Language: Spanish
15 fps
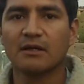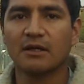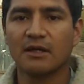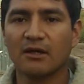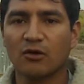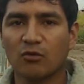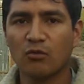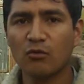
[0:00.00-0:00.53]

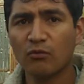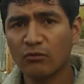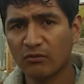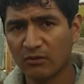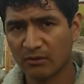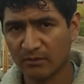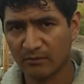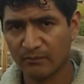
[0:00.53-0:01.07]
Eh, con
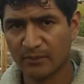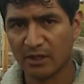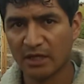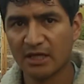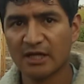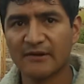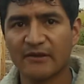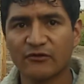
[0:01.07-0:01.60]
un
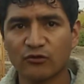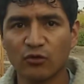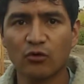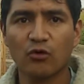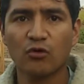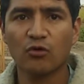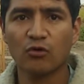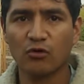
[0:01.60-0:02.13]
pequeño
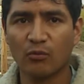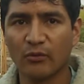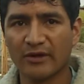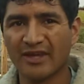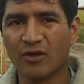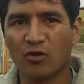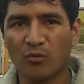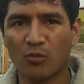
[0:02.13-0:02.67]
ardezón o como
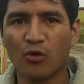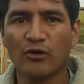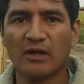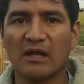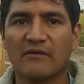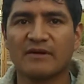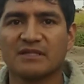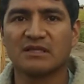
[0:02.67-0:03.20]
que incomoda
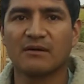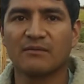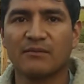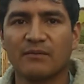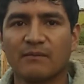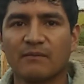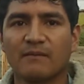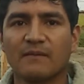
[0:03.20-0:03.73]
la vista.
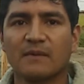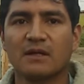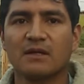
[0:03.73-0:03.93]
Así es.